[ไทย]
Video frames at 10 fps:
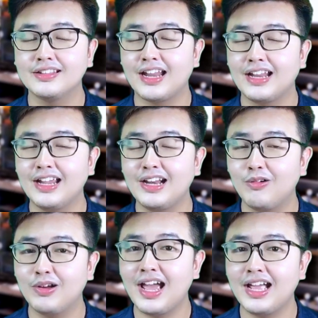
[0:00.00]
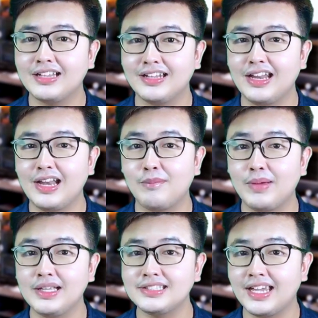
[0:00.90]
ตัดให้เราก็ได้แต่แนะนำ
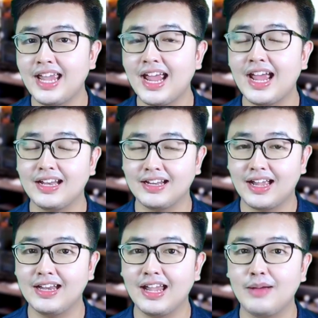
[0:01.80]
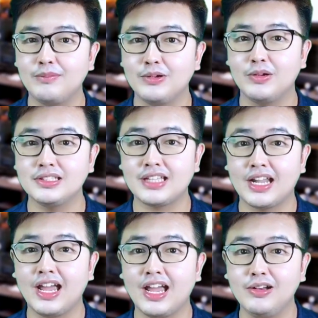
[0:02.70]
ให้ใช้แยกอันกันนะครับหรือว่าจะตั
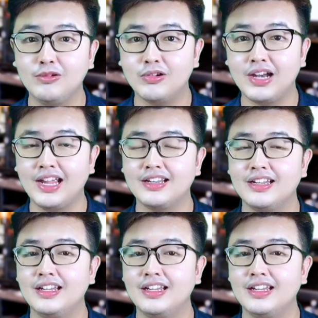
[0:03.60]
ดให้ลูกเล็ก